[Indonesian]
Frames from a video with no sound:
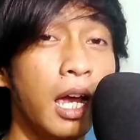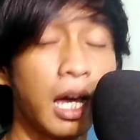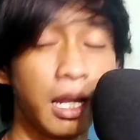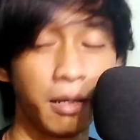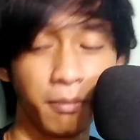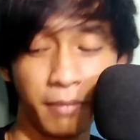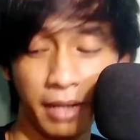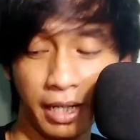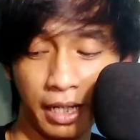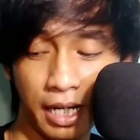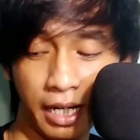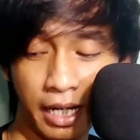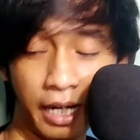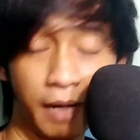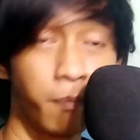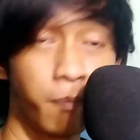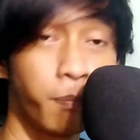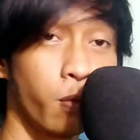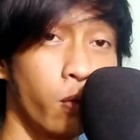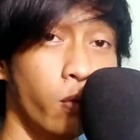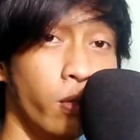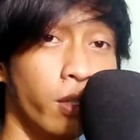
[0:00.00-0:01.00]
karena mereka
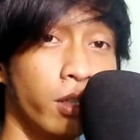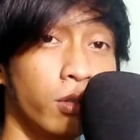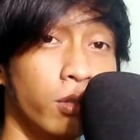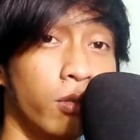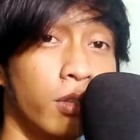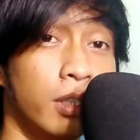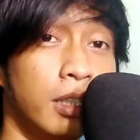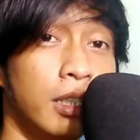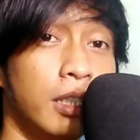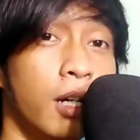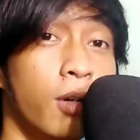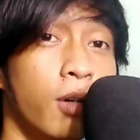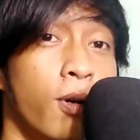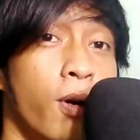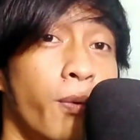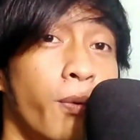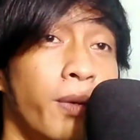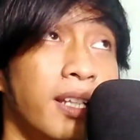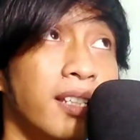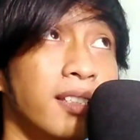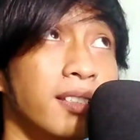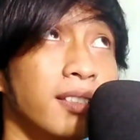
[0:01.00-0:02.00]
kepo gitu ketika
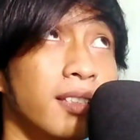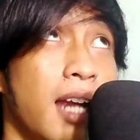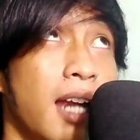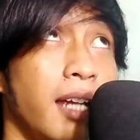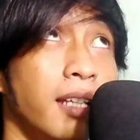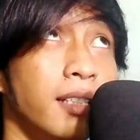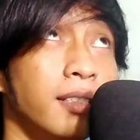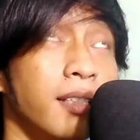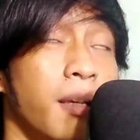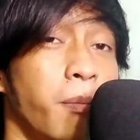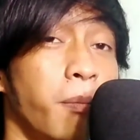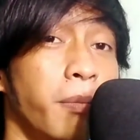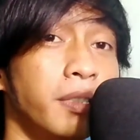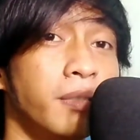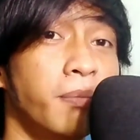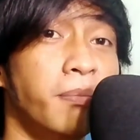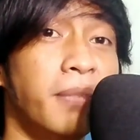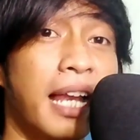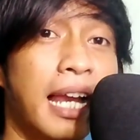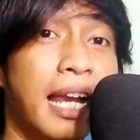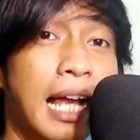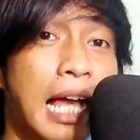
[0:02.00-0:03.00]
gua win strike sampai
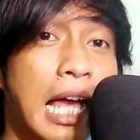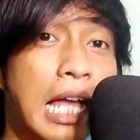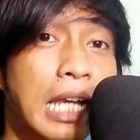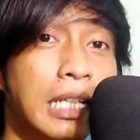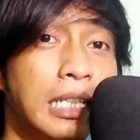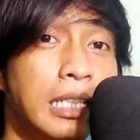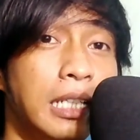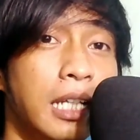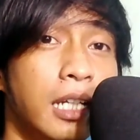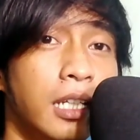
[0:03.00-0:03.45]
9 kali